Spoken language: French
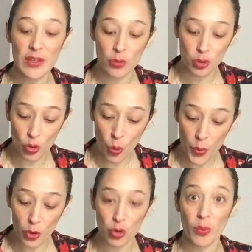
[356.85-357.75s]
votre
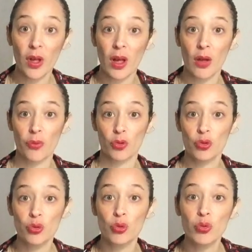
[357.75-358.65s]
comportement en
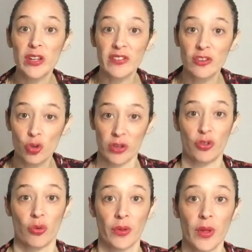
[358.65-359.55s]
fonction de toutes les situations.